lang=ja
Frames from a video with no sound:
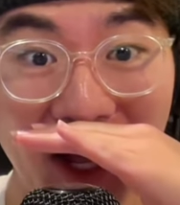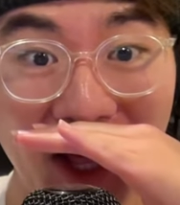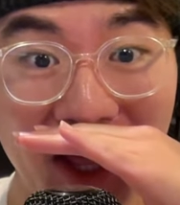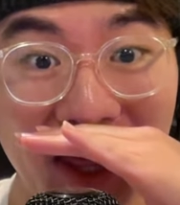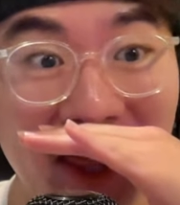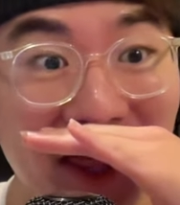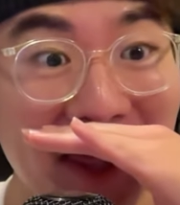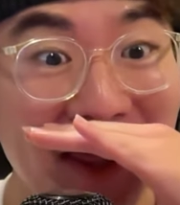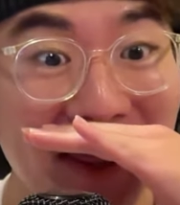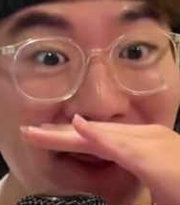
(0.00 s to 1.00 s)
え、え、
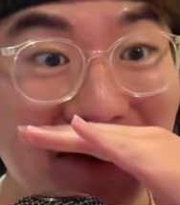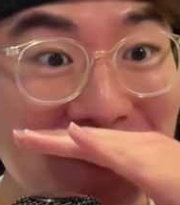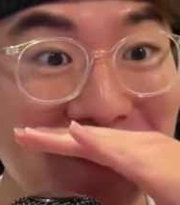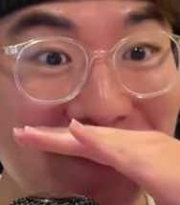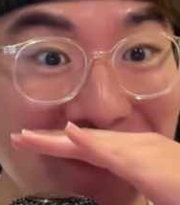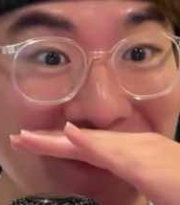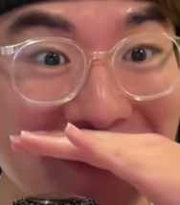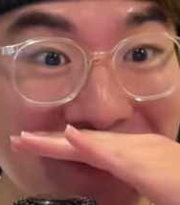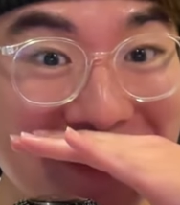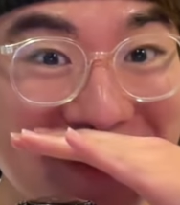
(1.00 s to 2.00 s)
え、これ勇
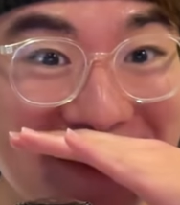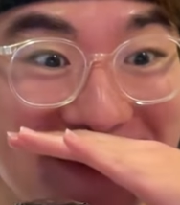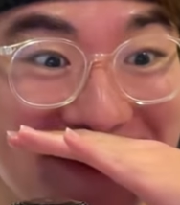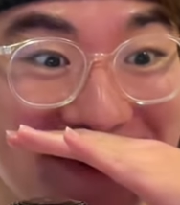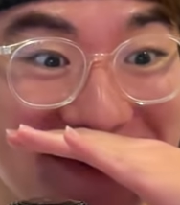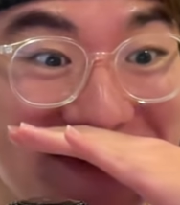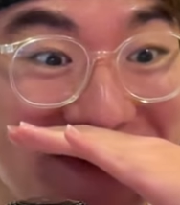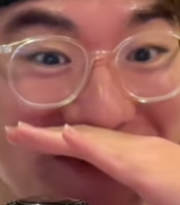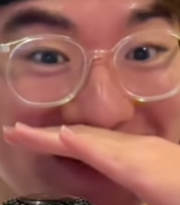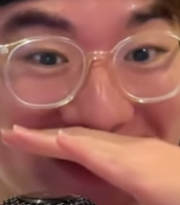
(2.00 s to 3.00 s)
気
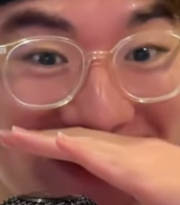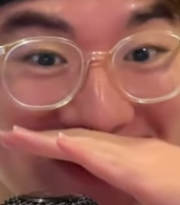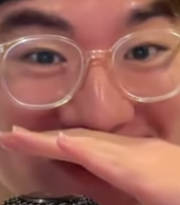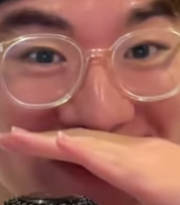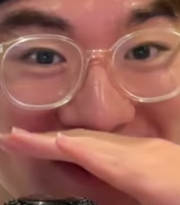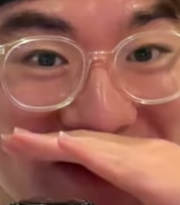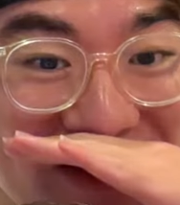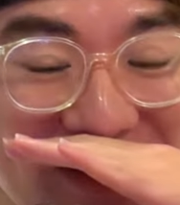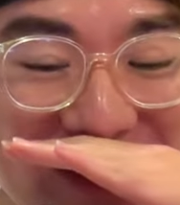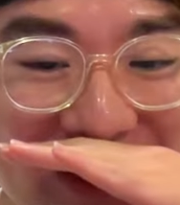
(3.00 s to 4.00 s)
勇気
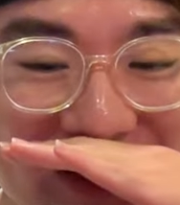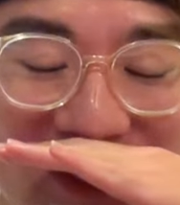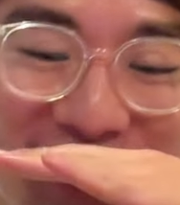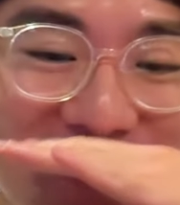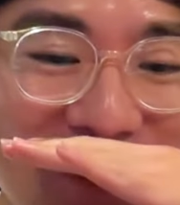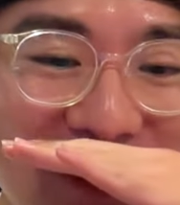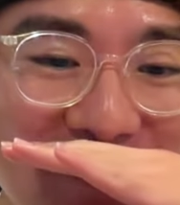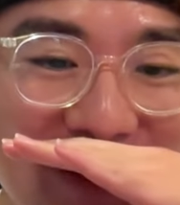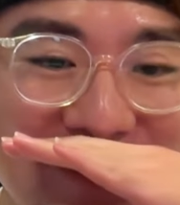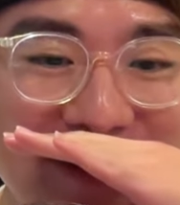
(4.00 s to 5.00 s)
なんかキュートさ
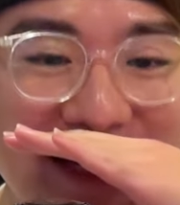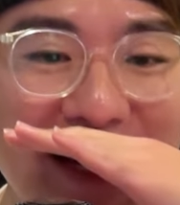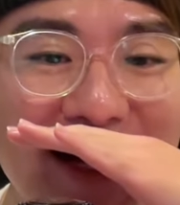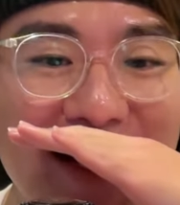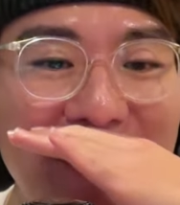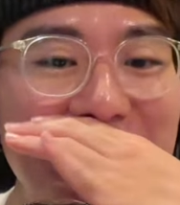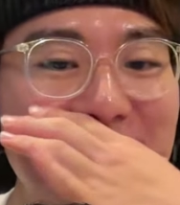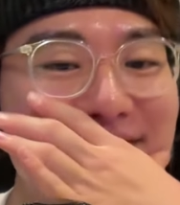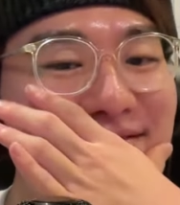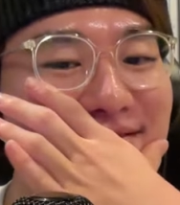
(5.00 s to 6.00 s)
もあってさ、
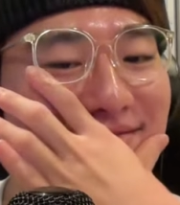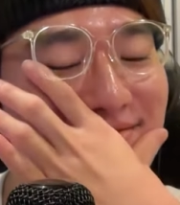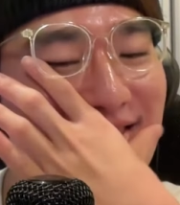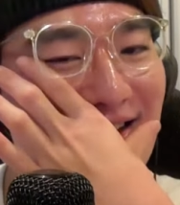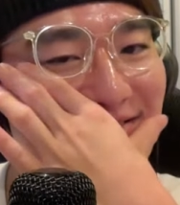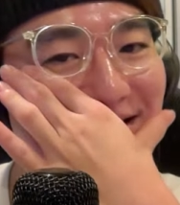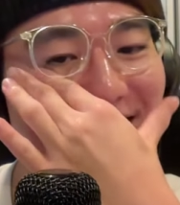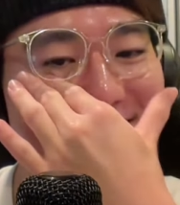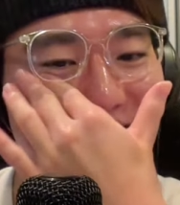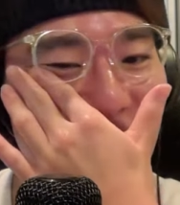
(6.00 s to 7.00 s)
なにわ
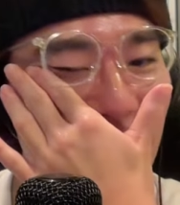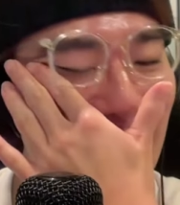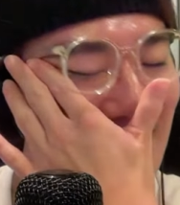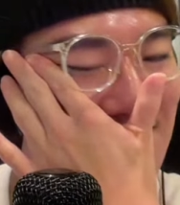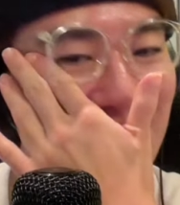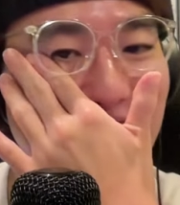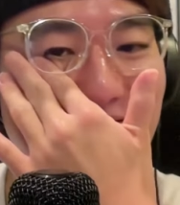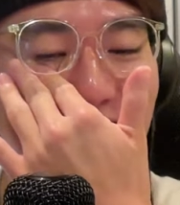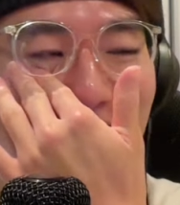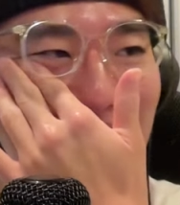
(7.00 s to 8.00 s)
男子のは、あ
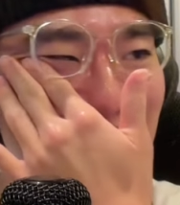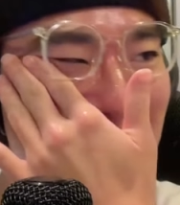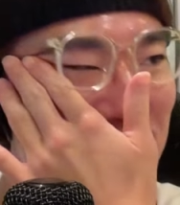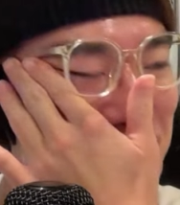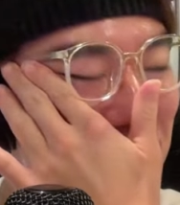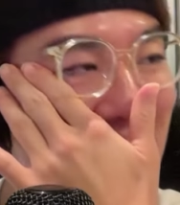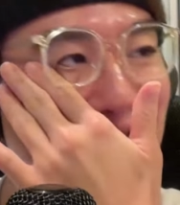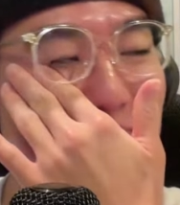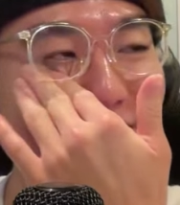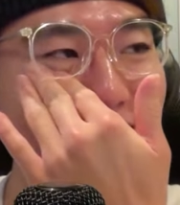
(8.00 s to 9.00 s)
のー、あれぽいな
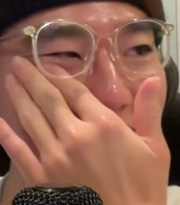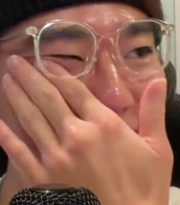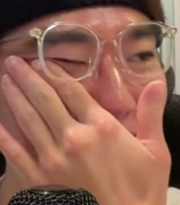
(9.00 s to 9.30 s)
と思ってたんだけ